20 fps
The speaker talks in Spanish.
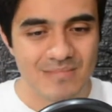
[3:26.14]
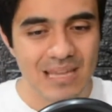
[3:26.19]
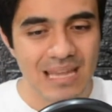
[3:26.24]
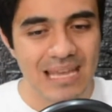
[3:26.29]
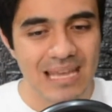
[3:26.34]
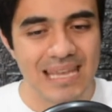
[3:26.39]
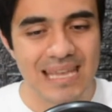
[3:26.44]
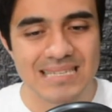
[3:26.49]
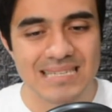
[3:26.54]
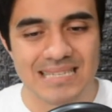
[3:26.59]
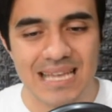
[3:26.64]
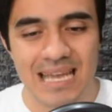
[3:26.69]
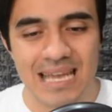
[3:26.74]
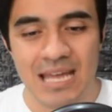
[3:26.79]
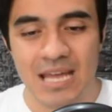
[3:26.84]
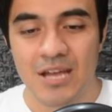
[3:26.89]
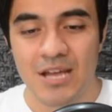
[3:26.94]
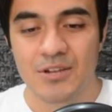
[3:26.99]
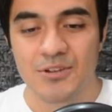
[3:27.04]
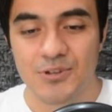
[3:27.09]
Y es
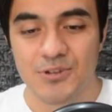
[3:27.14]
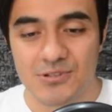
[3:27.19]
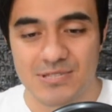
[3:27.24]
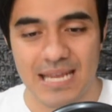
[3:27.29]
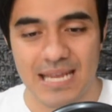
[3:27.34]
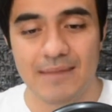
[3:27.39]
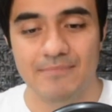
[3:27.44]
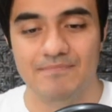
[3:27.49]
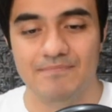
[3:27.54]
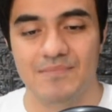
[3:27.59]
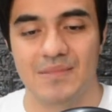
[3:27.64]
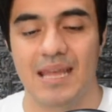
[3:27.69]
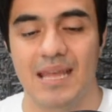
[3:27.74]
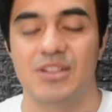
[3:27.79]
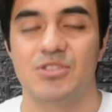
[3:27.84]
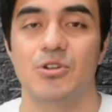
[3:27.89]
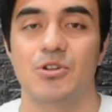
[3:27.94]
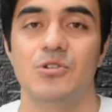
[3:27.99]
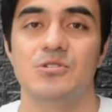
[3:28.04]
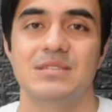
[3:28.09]
que yo sé que
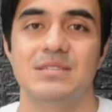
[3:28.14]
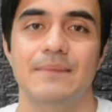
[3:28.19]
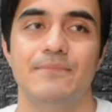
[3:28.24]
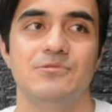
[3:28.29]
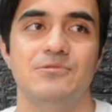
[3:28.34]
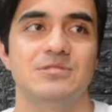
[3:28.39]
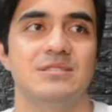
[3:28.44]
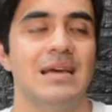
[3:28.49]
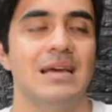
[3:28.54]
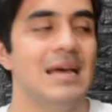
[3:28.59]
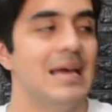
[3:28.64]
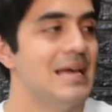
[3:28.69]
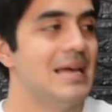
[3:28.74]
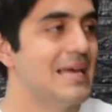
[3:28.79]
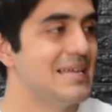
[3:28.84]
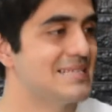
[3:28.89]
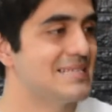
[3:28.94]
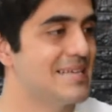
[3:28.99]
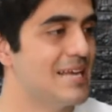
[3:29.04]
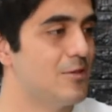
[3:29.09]
todos hemos
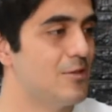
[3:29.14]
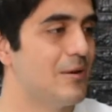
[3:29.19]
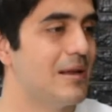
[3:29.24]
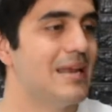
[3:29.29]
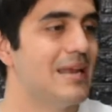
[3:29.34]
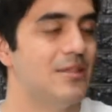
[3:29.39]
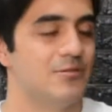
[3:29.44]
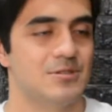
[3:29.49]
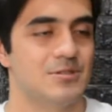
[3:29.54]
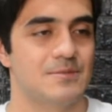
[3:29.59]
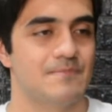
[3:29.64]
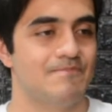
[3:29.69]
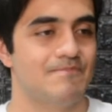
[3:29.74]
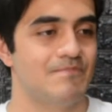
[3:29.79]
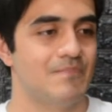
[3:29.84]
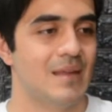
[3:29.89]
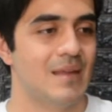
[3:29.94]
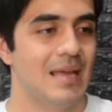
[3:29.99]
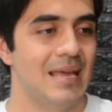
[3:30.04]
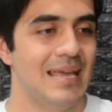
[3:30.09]
sido heridos.
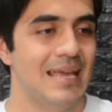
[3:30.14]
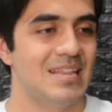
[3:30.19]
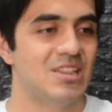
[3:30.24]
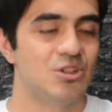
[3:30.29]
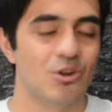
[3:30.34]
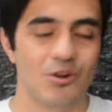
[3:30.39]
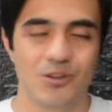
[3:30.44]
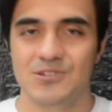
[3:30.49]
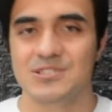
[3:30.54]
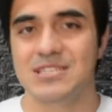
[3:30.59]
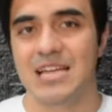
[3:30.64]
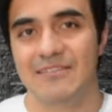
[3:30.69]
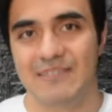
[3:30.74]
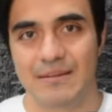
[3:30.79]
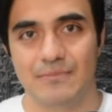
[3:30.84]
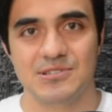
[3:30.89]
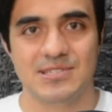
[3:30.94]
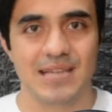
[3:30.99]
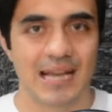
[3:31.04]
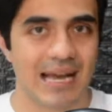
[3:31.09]
Y todos
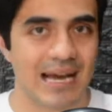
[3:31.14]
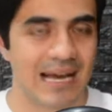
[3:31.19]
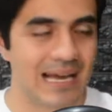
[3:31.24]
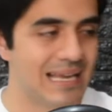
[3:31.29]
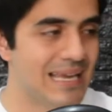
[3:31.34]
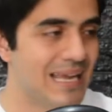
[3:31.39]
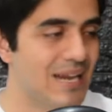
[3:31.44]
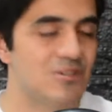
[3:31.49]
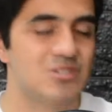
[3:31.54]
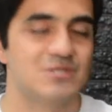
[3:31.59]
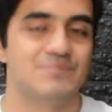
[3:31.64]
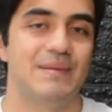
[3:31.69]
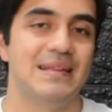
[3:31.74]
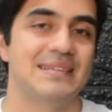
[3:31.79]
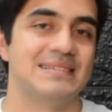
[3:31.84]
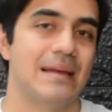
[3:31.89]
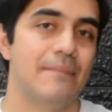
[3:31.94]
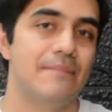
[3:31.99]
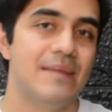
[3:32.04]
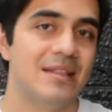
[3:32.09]
sabemos acá que los
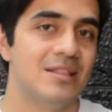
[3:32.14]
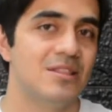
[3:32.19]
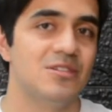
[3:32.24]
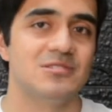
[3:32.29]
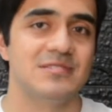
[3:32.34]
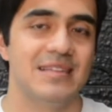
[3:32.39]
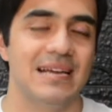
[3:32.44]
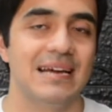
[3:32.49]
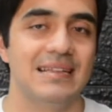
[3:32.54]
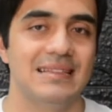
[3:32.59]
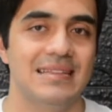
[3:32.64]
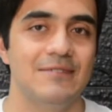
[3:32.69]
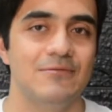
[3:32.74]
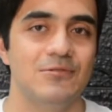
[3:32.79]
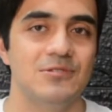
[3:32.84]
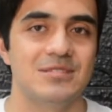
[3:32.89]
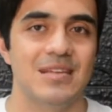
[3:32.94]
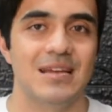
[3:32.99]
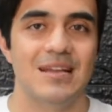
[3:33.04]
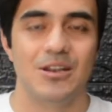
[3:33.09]
pensamientos
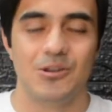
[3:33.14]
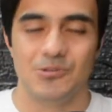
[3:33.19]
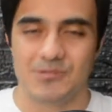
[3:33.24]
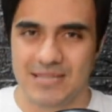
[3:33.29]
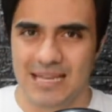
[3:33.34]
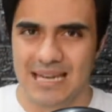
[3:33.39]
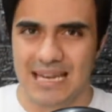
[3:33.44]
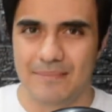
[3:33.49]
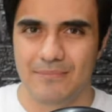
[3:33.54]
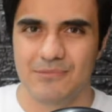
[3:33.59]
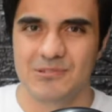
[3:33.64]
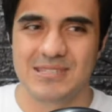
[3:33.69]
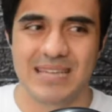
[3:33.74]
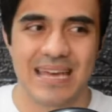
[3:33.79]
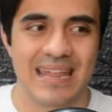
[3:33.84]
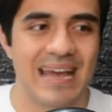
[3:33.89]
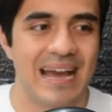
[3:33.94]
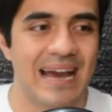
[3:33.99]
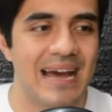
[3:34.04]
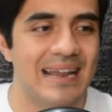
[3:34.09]
negativos los tenemos
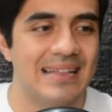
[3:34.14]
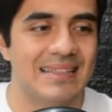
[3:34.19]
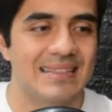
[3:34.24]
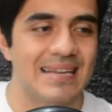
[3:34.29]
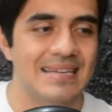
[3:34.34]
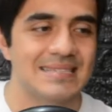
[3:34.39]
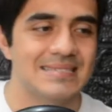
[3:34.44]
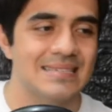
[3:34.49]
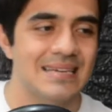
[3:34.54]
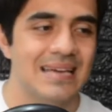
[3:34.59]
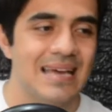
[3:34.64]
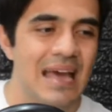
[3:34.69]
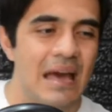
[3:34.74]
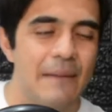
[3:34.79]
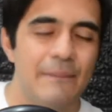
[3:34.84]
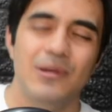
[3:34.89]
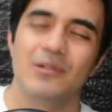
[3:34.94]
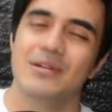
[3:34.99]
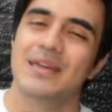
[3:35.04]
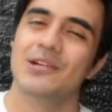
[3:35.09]
que dejar atrás.
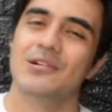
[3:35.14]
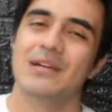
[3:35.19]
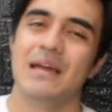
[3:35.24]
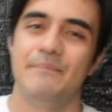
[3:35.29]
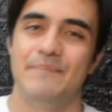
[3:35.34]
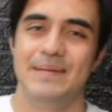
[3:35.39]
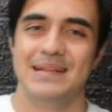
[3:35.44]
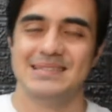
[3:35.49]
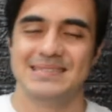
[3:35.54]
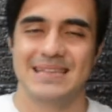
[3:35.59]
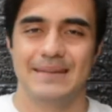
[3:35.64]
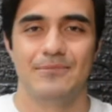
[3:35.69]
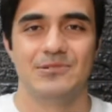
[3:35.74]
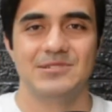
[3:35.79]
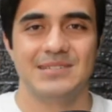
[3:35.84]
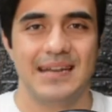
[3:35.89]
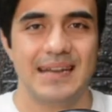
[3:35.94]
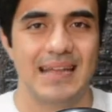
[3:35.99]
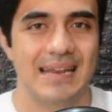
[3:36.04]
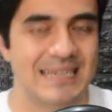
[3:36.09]
Pero quiero que
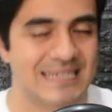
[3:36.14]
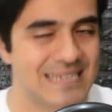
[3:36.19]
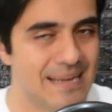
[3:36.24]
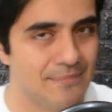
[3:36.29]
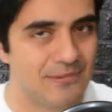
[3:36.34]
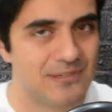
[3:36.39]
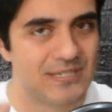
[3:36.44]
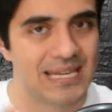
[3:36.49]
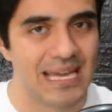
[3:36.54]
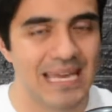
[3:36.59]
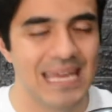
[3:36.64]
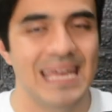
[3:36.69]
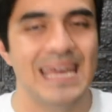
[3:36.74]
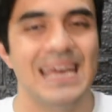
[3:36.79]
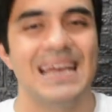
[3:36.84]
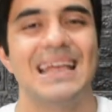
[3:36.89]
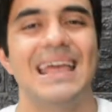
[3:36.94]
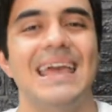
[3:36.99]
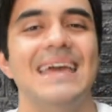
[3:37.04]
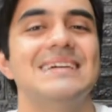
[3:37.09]
pensemos y analicemos
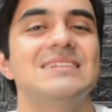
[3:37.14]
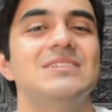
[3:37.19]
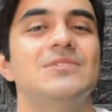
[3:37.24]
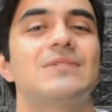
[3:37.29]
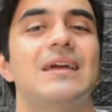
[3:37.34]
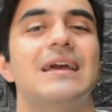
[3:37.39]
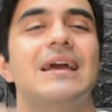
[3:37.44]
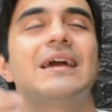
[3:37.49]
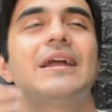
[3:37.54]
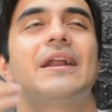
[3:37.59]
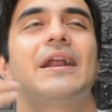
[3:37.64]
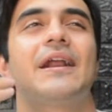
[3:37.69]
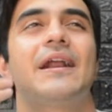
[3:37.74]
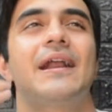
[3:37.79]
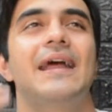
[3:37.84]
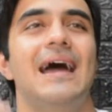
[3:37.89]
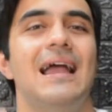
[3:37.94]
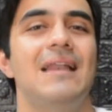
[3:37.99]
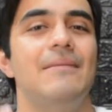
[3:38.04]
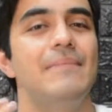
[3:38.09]
ahí qué es lo que
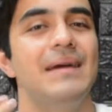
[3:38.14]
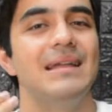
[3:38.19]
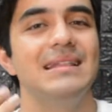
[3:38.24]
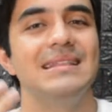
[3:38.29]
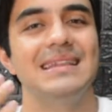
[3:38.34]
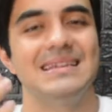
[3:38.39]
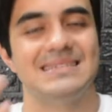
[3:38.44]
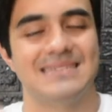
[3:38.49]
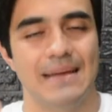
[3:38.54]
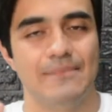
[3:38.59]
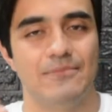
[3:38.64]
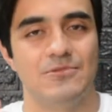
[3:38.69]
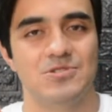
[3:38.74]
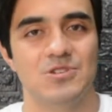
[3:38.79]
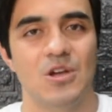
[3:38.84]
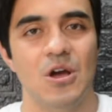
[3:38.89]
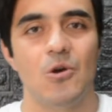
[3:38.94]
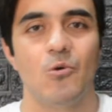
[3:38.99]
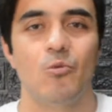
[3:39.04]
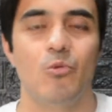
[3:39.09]
realmente
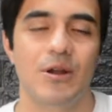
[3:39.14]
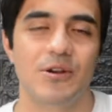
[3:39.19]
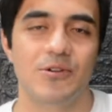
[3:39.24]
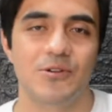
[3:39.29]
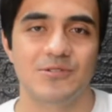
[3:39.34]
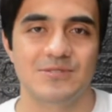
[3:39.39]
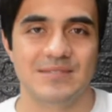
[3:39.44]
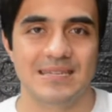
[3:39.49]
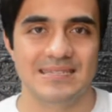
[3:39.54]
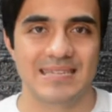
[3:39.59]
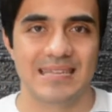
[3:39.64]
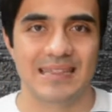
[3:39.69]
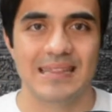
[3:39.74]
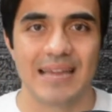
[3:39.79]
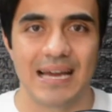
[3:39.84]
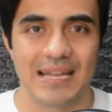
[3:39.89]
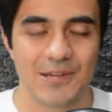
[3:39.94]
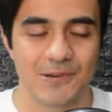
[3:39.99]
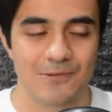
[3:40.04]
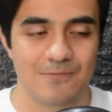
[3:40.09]
hacemos cuando nos hacen
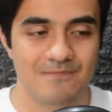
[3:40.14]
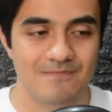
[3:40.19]
daño.